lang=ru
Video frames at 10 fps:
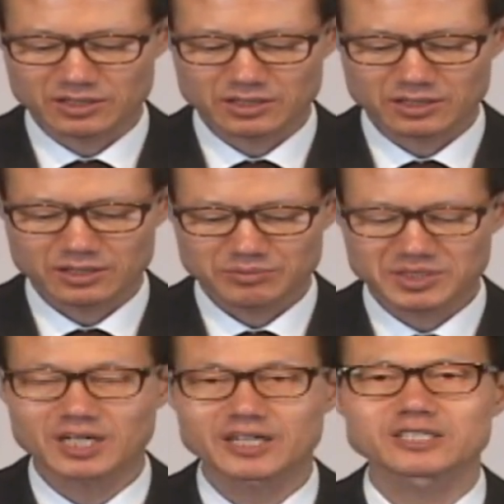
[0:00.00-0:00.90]
Там
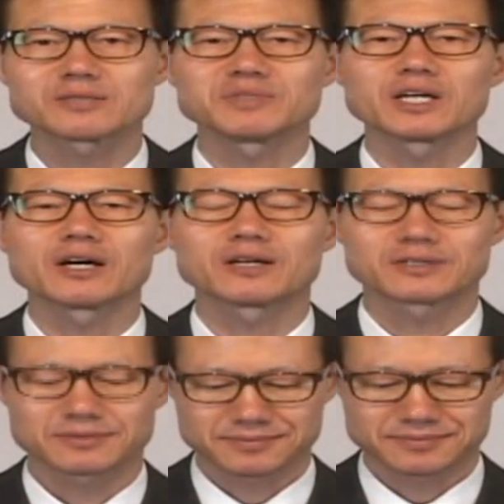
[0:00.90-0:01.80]
верующие из
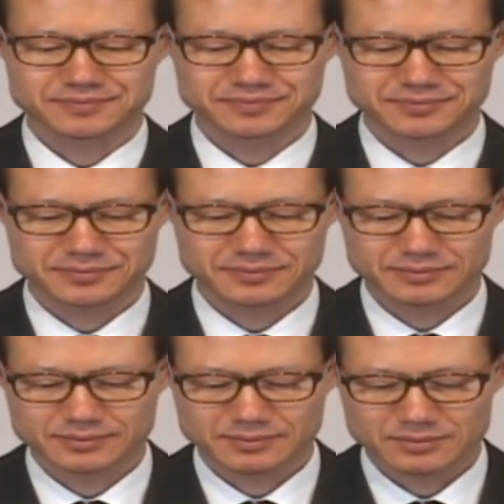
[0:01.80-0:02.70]
обрезанных
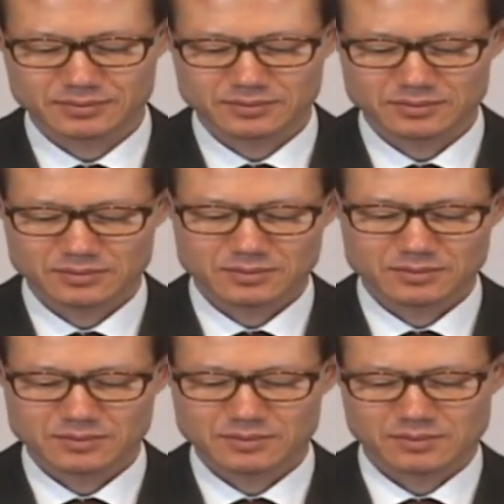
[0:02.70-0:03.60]
стали осуждать
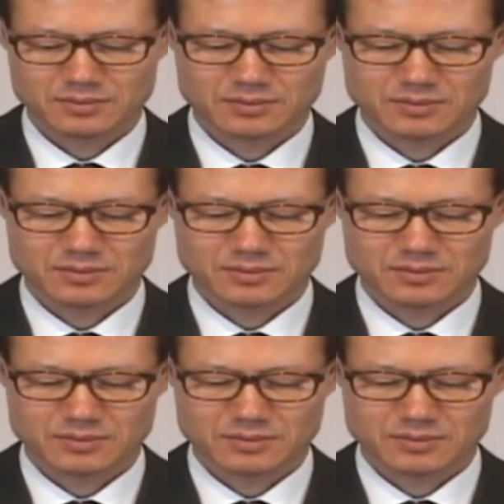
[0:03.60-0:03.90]
Петра.